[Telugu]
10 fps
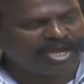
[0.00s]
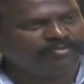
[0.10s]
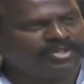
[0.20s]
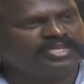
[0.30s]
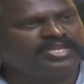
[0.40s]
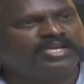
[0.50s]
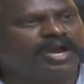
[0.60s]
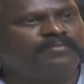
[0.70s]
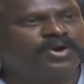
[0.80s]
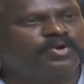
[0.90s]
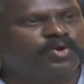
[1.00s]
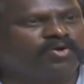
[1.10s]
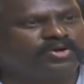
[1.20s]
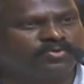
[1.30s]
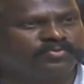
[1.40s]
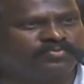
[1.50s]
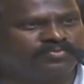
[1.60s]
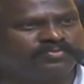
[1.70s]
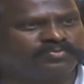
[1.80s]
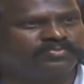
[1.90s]
అమరావతిని కాపాడుకోవటం
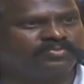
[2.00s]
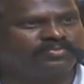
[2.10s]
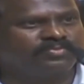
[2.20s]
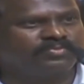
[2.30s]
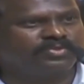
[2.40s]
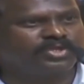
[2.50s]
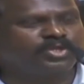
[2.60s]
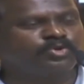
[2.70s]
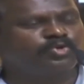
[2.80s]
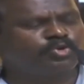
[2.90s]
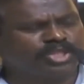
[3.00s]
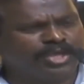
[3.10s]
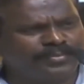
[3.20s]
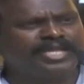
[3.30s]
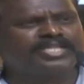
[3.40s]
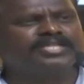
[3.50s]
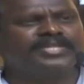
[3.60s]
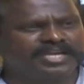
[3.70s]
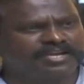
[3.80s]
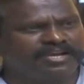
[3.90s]
ఈరోజు యుద్ధ
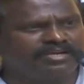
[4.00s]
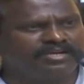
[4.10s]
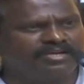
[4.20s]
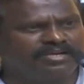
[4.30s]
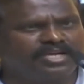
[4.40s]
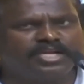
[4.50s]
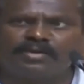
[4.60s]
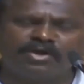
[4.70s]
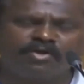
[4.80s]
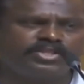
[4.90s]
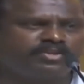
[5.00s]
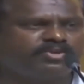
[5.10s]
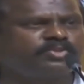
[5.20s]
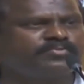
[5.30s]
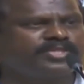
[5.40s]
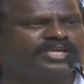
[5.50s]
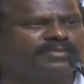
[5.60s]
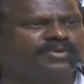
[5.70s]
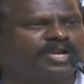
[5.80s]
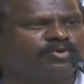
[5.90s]
ప్రాతిపదికన నేను అమరావతి ఇరవై తొమ్మిది
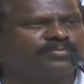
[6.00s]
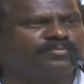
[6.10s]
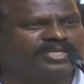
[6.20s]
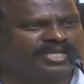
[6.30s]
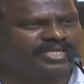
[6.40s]
గ్రామాల్లో ఉన్న